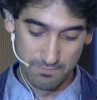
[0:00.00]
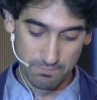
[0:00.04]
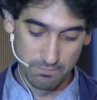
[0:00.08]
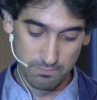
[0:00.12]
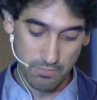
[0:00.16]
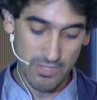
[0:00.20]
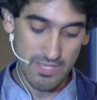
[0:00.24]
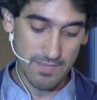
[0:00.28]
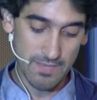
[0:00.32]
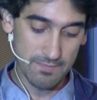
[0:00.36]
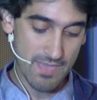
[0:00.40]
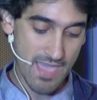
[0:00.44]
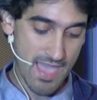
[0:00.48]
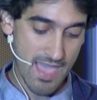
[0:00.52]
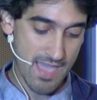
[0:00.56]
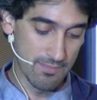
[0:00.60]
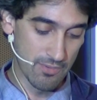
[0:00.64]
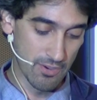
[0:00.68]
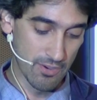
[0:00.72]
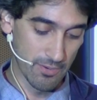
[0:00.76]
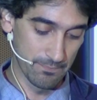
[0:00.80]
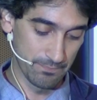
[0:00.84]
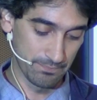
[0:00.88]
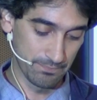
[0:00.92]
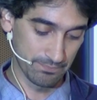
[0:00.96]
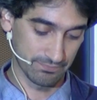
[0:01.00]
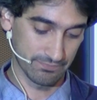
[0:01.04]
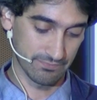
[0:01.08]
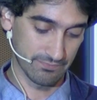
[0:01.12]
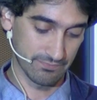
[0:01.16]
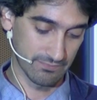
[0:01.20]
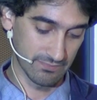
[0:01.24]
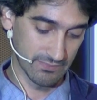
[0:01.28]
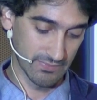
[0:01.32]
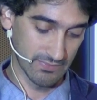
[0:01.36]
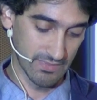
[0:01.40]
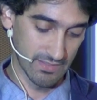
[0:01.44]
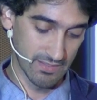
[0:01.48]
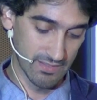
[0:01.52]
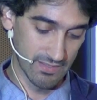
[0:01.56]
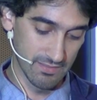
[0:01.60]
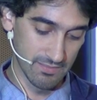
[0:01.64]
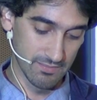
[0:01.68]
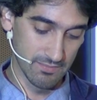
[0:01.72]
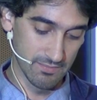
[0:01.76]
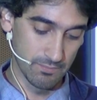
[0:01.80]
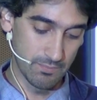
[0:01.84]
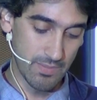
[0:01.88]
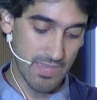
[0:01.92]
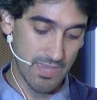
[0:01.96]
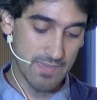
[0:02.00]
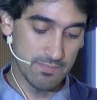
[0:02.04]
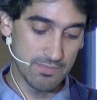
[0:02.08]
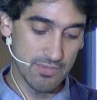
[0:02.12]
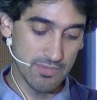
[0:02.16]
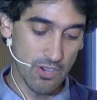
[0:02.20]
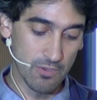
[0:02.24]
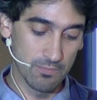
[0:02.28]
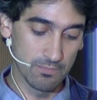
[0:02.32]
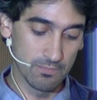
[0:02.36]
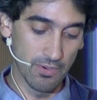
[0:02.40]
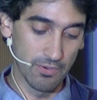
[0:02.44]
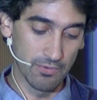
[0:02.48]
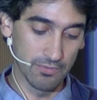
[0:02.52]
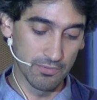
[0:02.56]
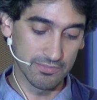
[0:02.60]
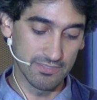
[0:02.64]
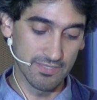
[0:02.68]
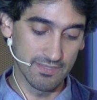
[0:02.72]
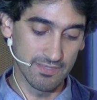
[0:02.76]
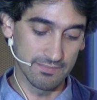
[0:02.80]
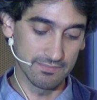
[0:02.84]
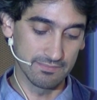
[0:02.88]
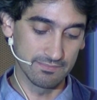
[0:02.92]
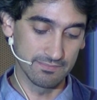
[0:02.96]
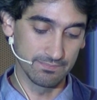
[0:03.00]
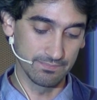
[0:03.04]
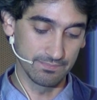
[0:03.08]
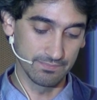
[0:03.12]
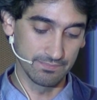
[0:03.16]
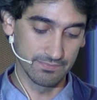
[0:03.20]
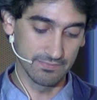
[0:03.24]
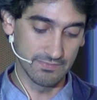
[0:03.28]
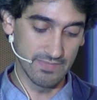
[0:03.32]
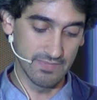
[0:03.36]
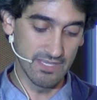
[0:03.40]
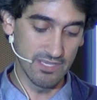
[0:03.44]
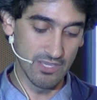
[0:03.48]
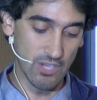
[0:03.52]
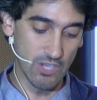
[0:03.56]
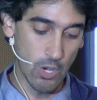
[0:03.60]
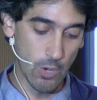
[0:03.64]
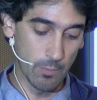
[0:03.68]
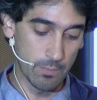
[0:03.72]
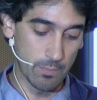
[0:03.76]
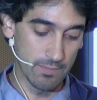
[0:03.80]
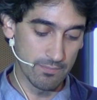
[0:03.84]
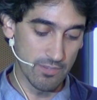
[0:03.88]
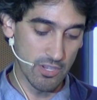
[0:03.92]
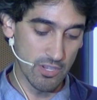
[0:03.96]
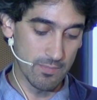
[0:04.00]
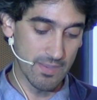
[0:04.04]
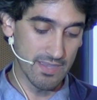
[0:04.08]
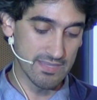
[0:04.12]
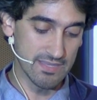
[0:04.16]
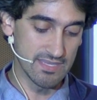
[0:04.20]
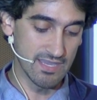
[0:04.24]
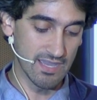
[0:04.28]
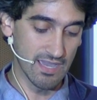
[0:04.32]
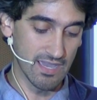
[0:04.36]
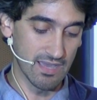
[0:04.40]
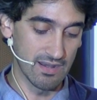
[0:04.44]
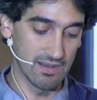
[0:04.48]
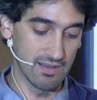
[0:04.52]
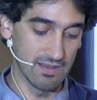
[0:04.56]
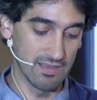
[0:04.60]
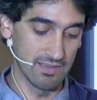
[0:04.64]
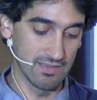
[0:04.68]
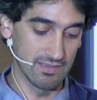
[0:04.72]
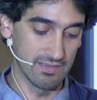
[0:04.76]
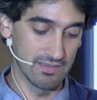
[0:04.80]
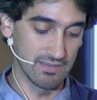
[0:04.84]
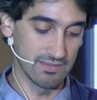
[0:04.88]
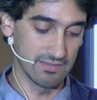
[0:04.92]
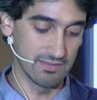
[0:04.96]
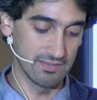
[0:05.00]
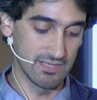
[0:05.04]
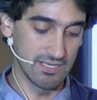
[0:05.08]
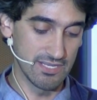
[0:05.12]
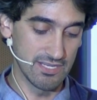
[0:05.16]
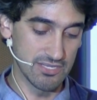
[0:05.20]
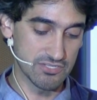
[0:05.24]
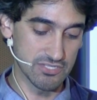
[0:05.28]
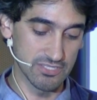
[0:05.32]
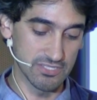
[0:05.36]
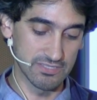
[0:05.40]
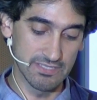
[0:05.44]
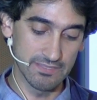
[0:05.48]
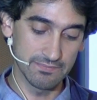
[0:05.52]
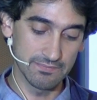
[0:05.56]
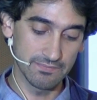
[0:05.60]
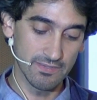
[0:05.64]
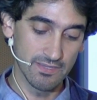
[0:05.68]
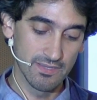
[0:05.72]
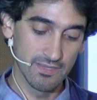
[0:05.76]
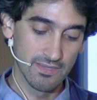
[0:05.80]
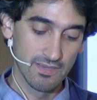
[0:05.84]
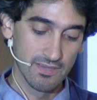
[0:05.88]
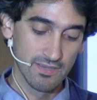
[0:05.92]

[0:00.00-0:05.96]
Poi abbiamo Baby on Board di Open Biomedical Initiative,